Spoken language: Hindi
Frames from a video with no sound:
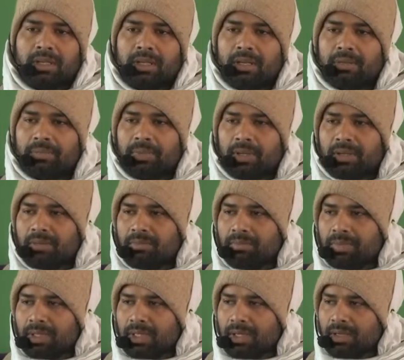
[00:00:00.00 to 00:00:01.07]
न परम
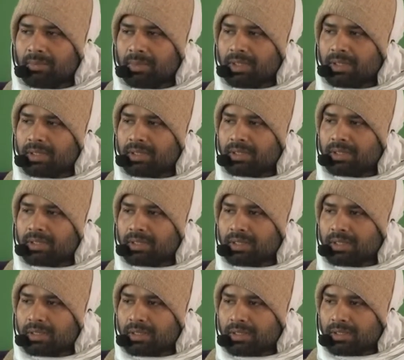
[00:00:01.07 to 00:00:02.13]
विदाम
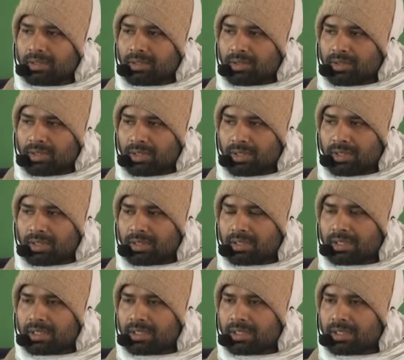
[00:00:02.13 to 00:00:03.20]
श्री
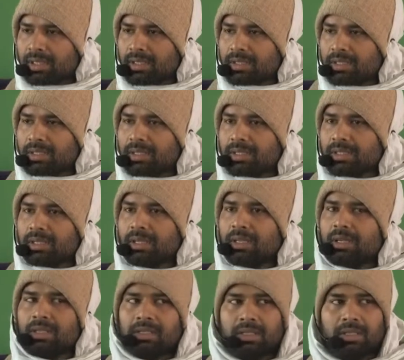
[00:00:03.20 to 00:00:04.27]
कृष्ण दर्शन के
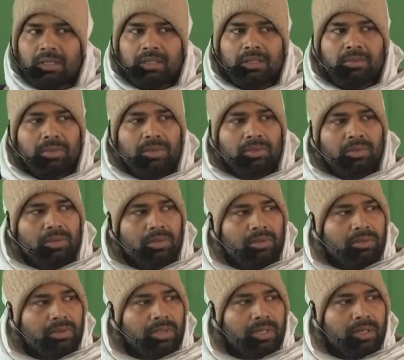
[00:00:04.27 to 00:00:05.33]
अतिरिक्त भी कोई
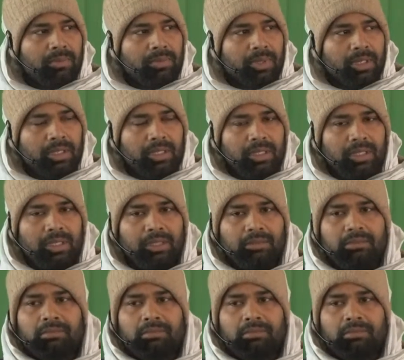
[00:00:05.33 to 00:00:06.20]
दूसरा फल है